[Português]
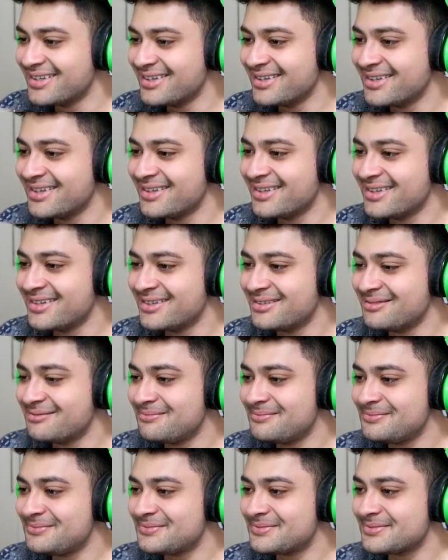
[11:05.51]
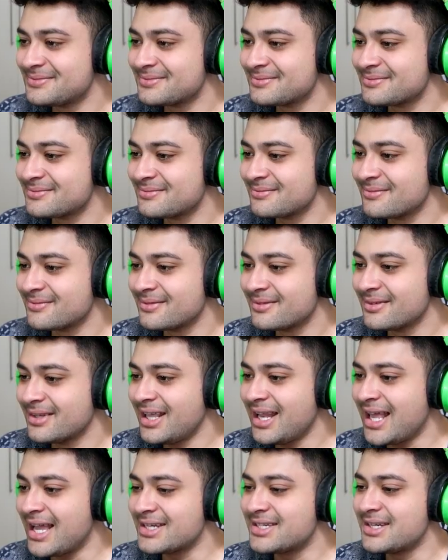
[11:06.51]
Ah, então... Ixi, eu não tenho pá.
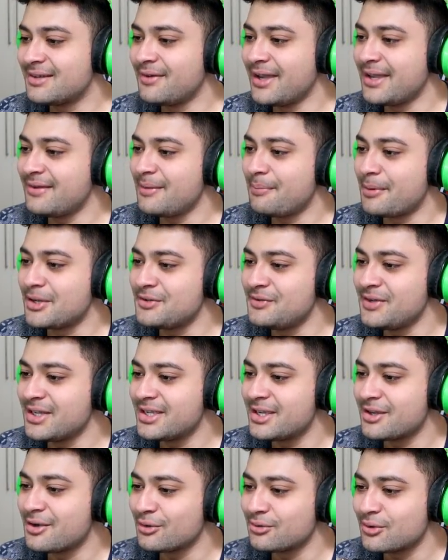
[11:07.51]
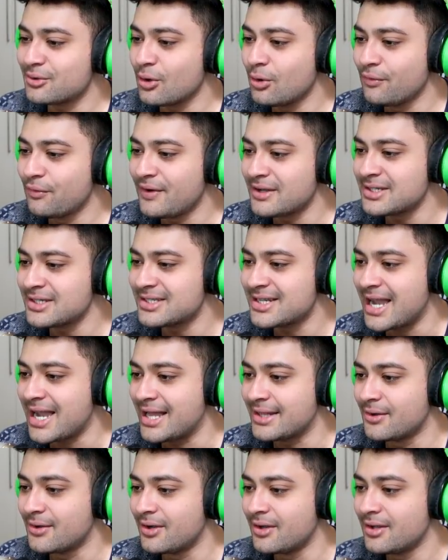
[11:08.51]
Relaxa, vai. Pode vir aqui que eu, que eu faço a
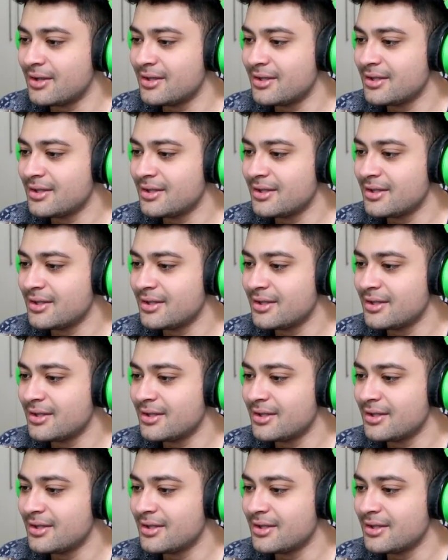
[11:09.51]
escada, ó.